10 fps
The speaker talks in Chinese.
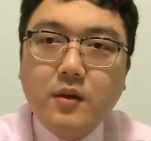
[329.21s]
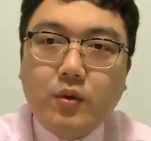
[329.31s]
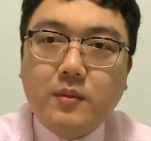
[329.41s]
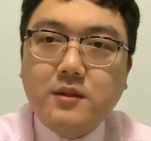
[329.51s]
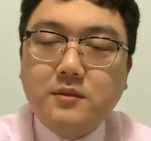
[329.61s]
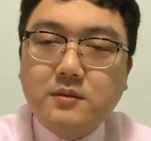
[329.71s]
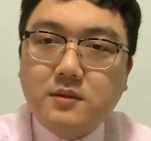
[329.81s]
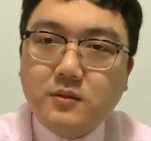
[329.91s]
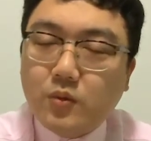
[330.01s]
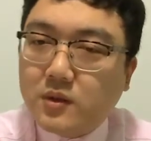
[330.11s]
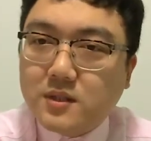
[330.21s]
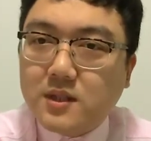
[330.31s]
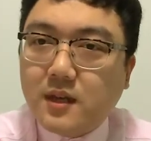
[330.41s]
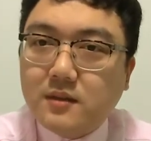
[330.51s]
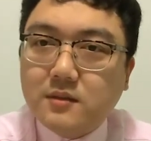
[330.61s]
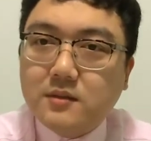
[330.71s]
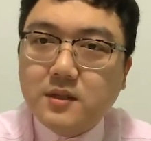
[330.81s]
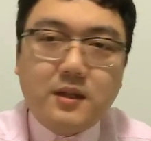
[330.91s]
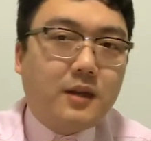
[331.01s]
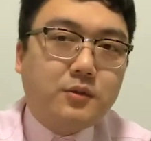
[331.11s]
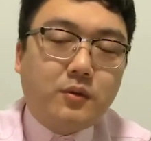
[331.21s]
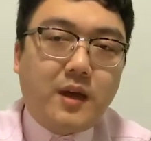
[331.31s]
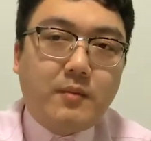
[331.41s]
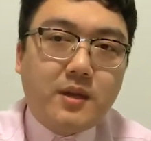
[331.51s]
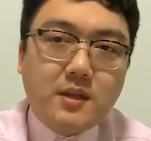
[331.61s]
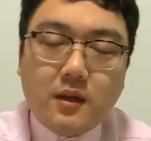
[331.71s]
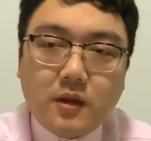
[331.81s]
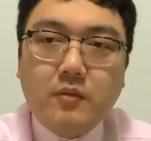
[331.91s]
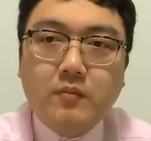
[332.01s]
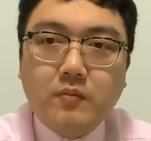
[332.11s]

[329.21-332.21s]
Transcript: 我们我之前竟然从来没想到，